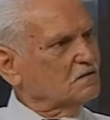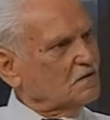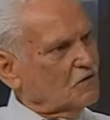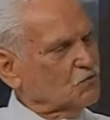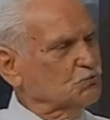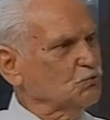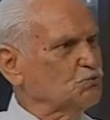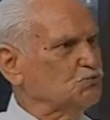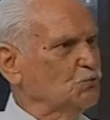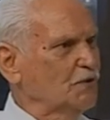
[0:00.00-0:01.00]
Avrutur
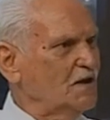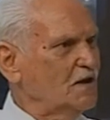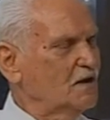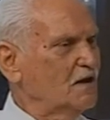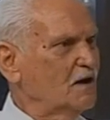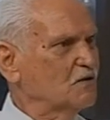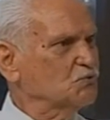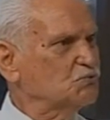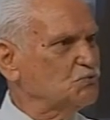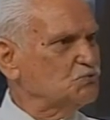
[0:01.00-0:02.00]
üstüne,
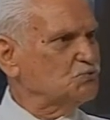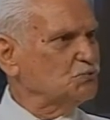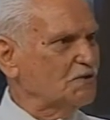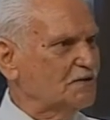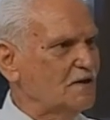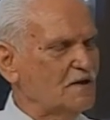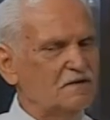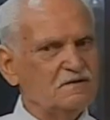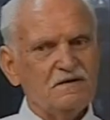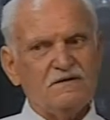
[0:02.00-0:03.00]
de
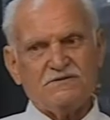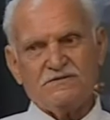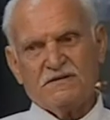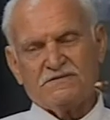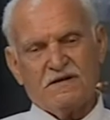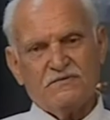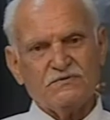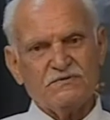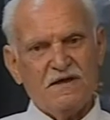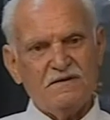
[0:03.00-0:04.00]
İngilizler
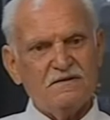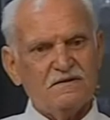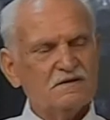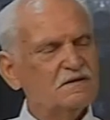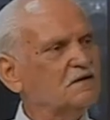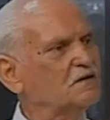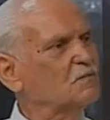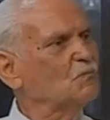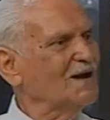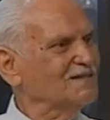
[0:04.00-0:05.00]
tarafından e,
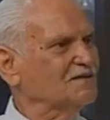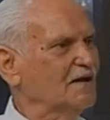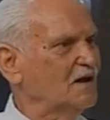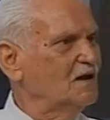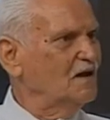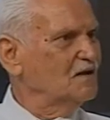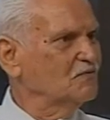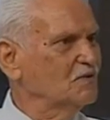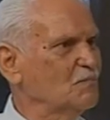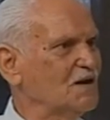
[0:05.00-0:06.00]
Malta'ya
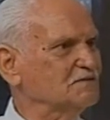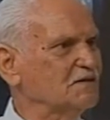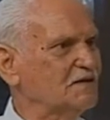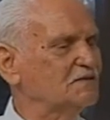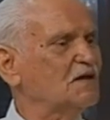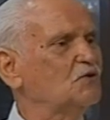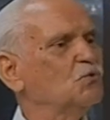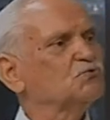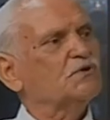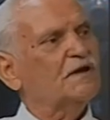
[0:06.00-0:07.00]
ve Malta'dan da
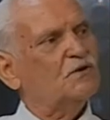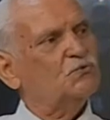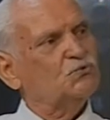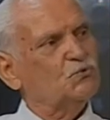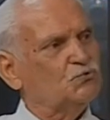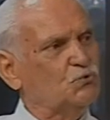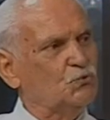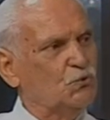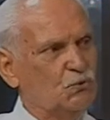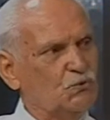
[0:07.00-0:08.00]
Londra'ya
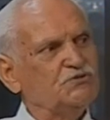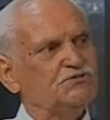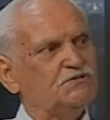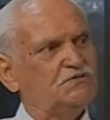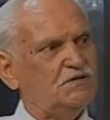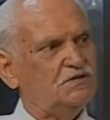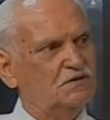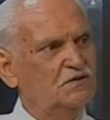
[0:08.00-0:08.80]
götürüldüğünü işittik.